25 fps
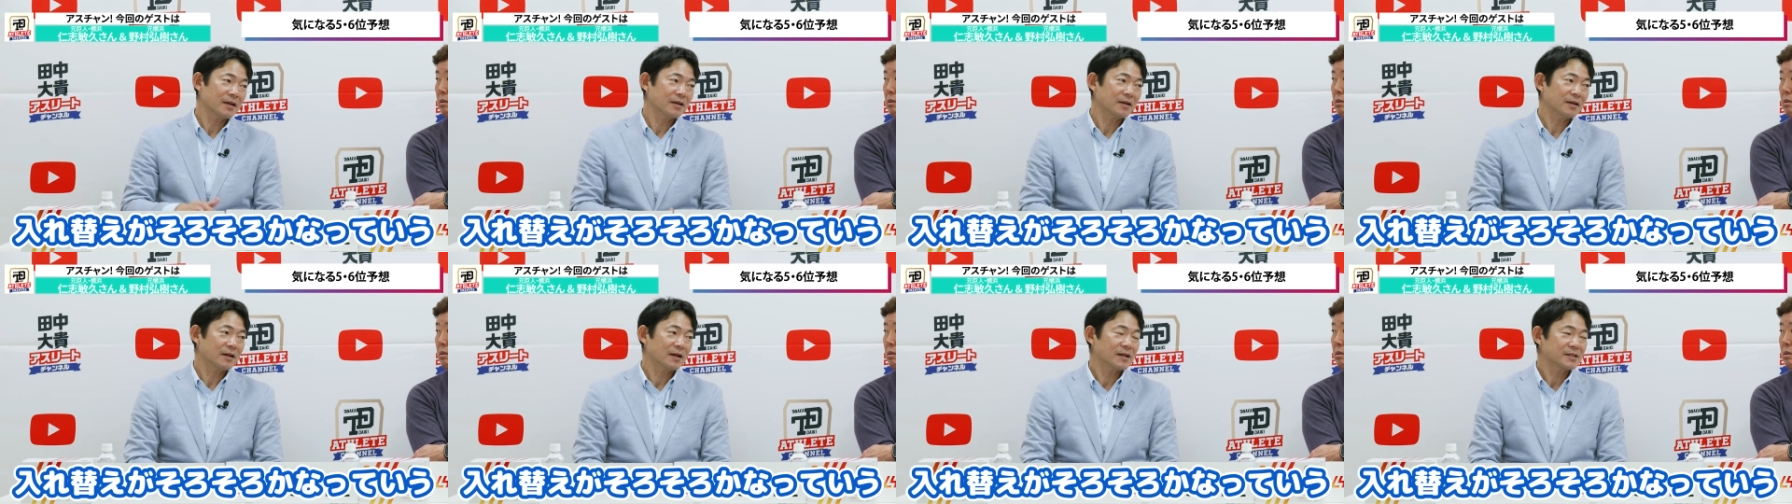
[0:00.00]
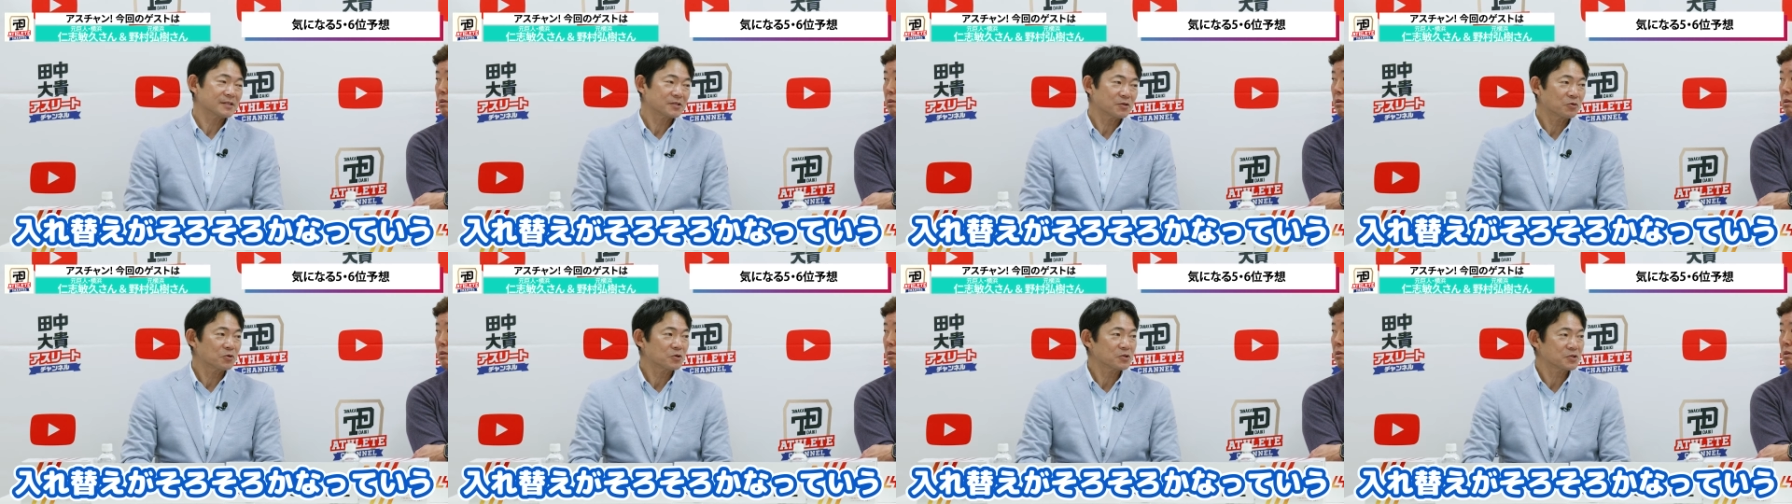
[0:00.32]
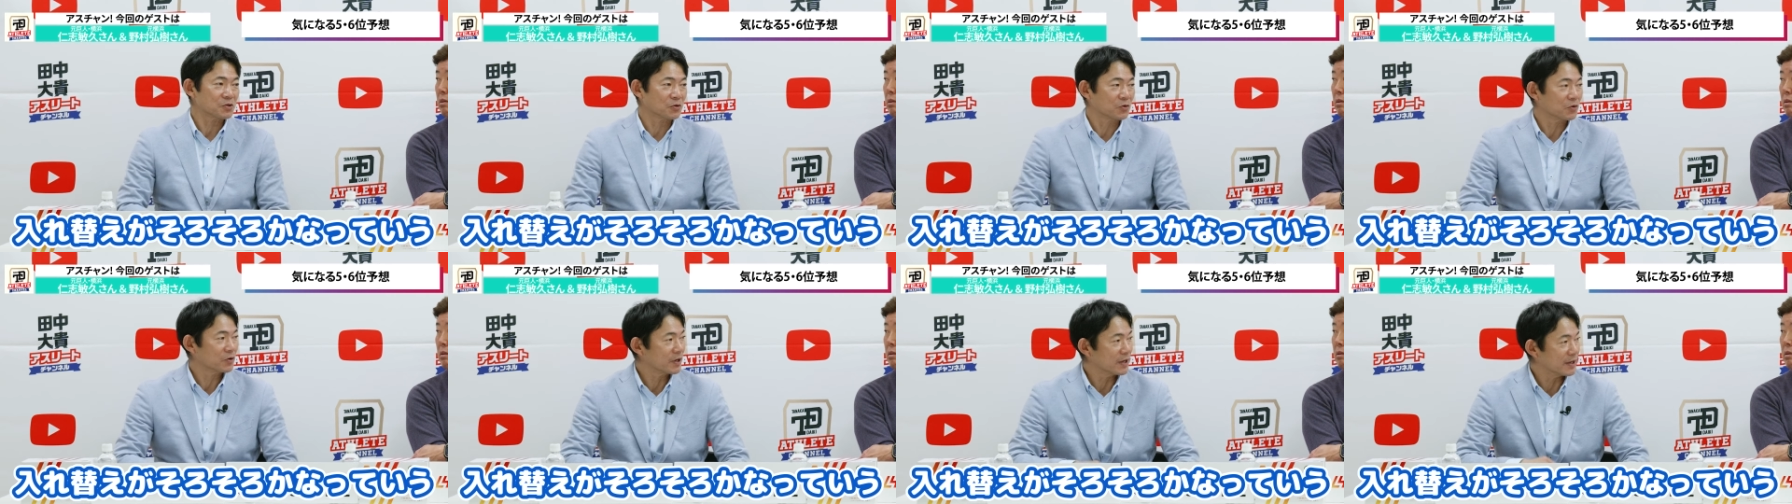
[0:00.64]
えがそろ
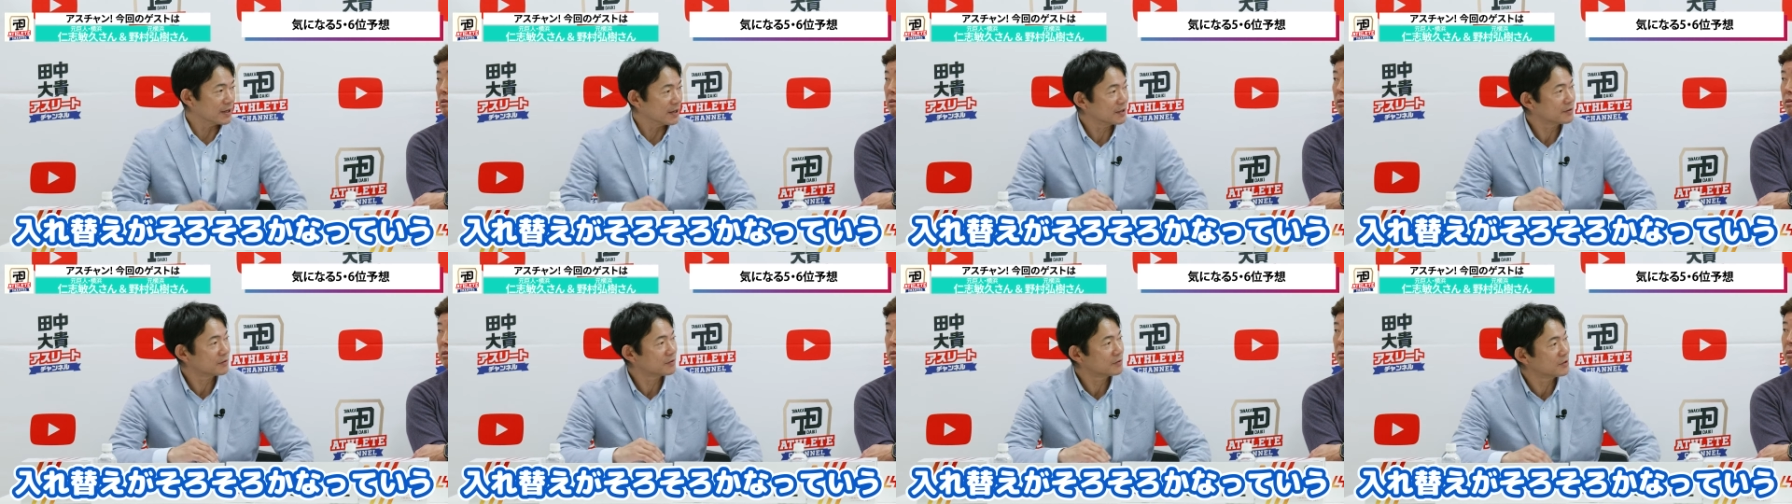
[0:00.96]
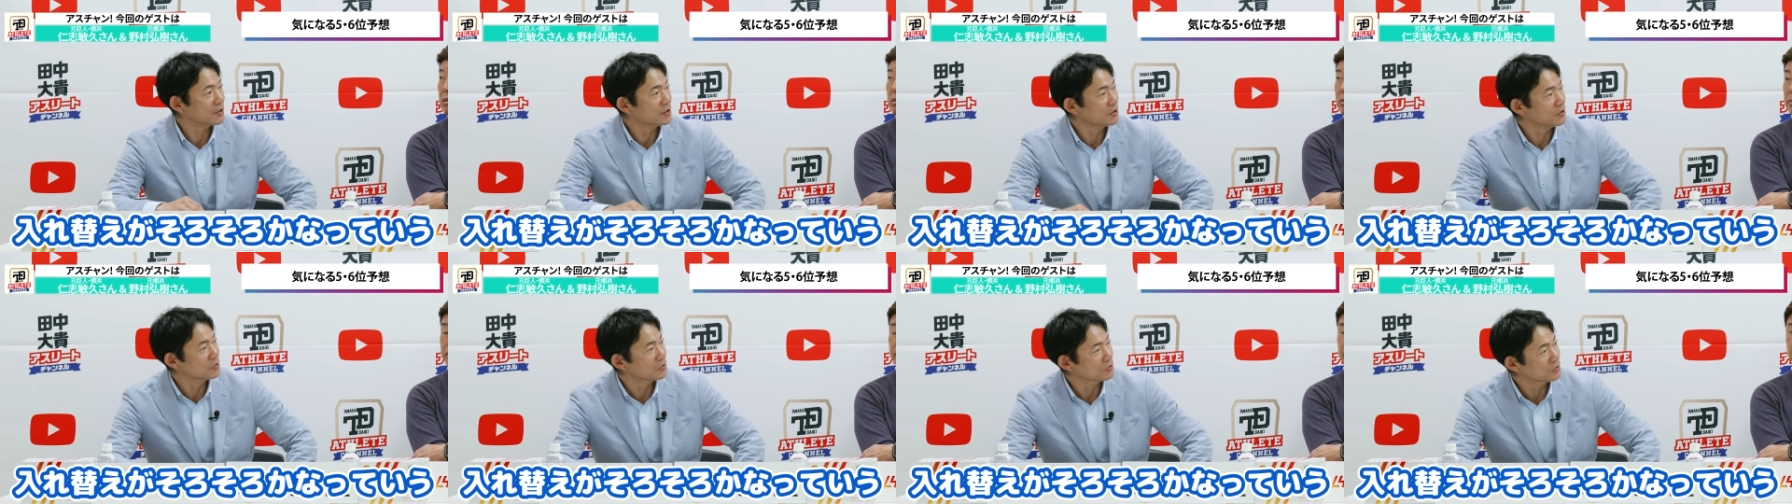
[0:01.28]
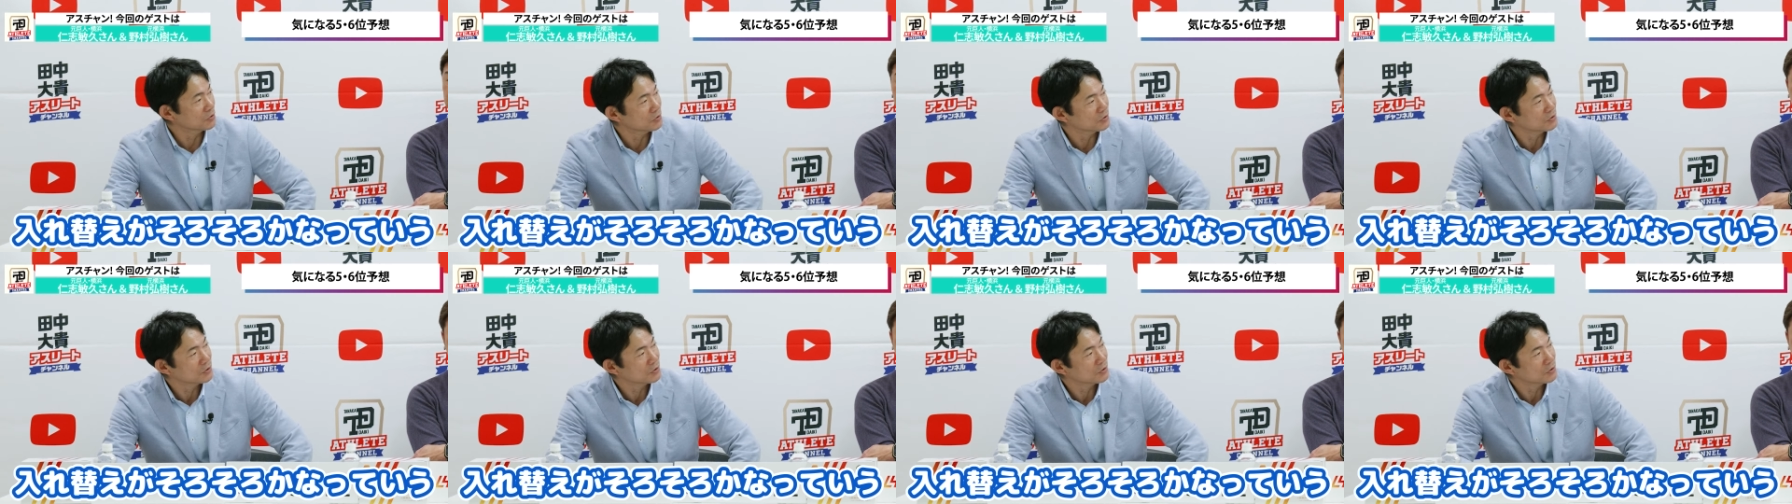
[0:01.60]
そろかなっていう